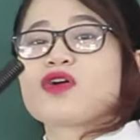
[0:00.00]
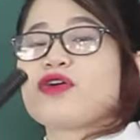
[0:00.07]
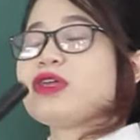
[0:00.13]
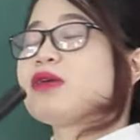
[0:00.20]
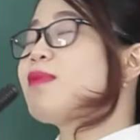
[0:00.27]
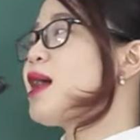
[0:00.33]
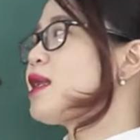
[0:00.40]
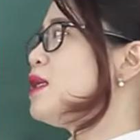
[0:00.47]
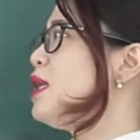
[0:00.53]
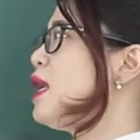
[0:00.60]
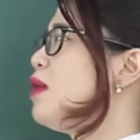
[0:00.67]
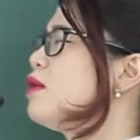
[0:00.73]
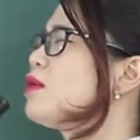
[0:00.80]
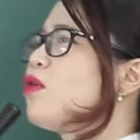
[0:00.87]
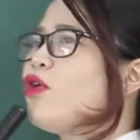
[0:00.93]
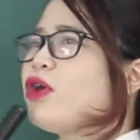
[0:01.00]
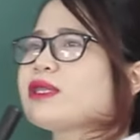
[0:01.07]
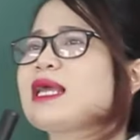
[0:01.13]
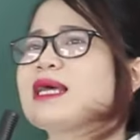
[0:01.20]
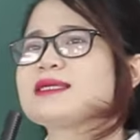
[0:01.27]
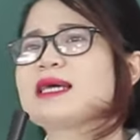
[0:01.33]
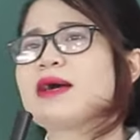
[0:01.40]
Có những bạn nghĩ là ơ cô ơi,
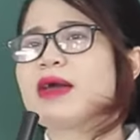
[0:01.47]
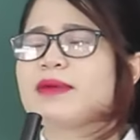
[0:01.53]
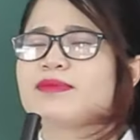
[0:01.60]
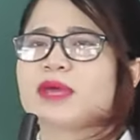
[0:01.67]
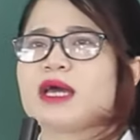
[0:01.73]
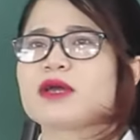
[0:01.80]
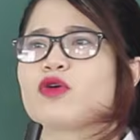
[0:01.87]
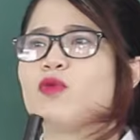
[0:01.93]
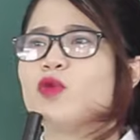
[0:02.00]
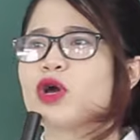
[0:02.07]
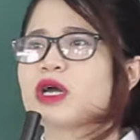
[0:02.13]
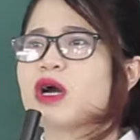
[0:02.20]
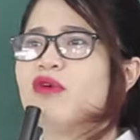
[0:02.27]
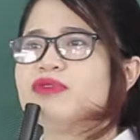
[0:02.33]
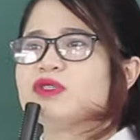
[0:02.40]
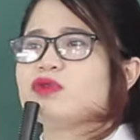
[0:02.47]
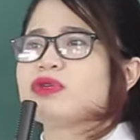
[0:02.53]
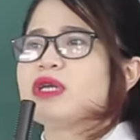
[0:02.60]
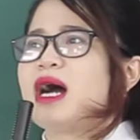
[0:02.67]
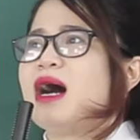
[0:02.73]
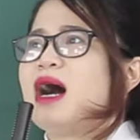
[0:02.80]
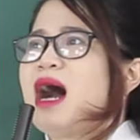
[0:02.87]
tại sao em thấy có một cái câu ví dụ
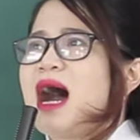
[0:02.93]
như là